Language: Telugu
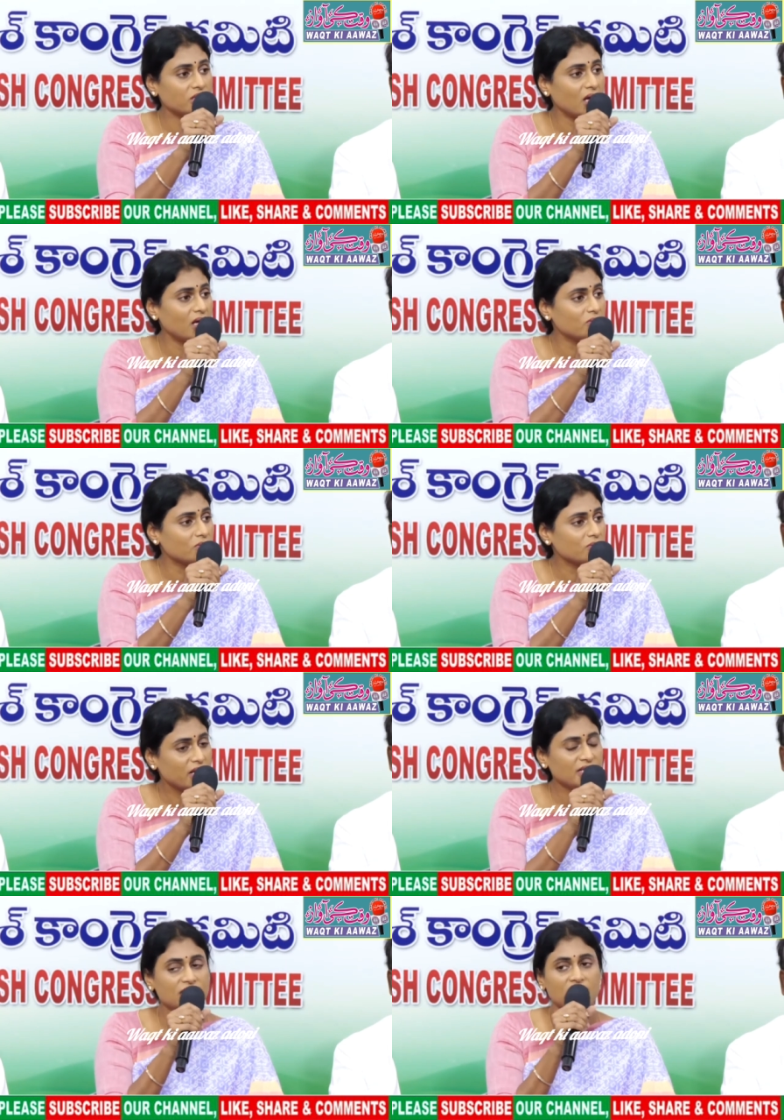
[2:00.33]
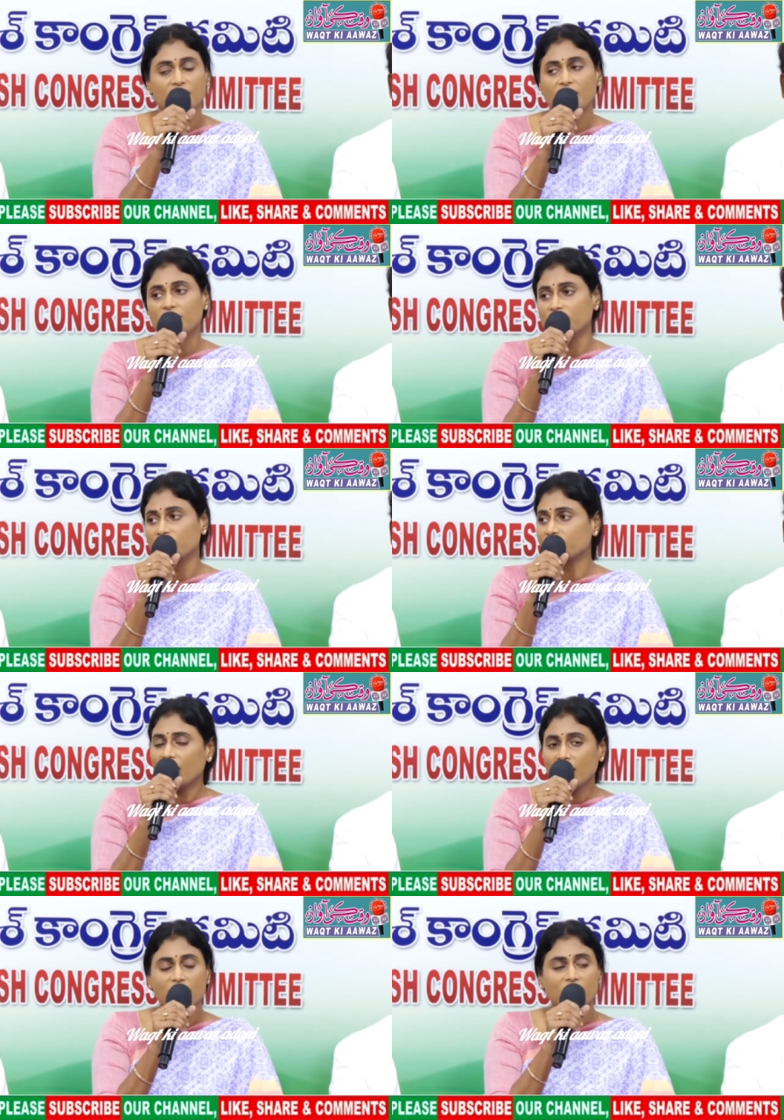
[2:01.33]
రెండు సార్లు గెలిచిన నాయకుడు
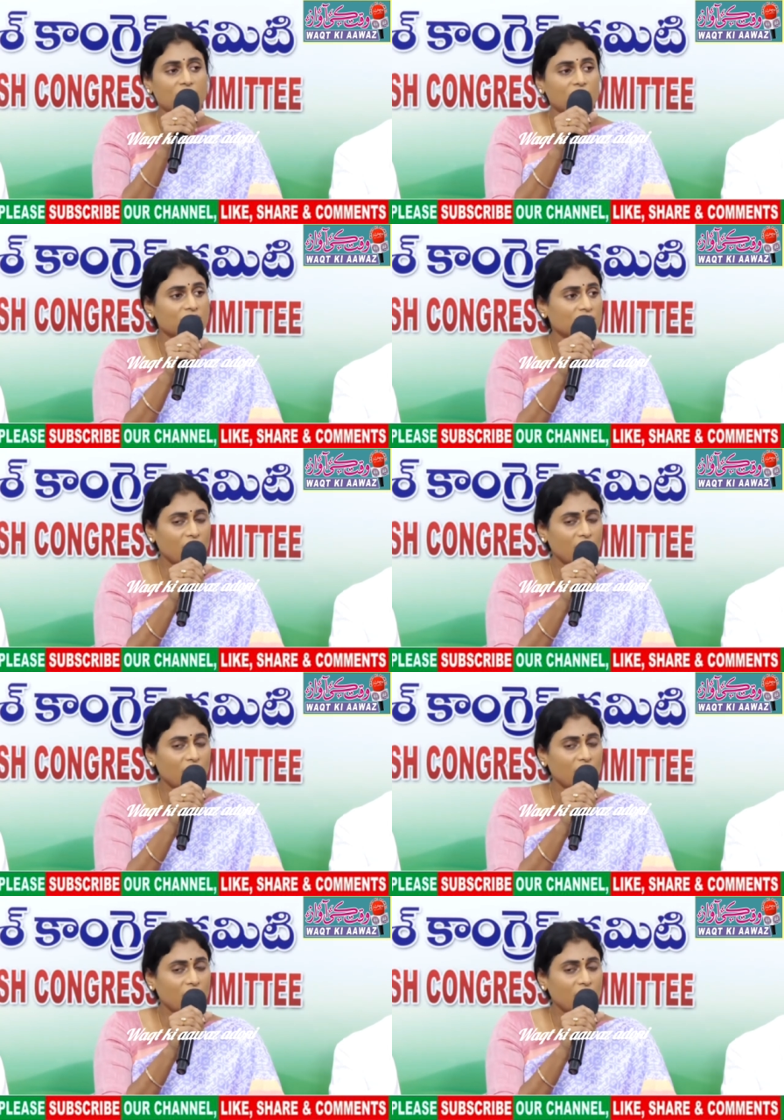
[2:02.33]
అలాంటి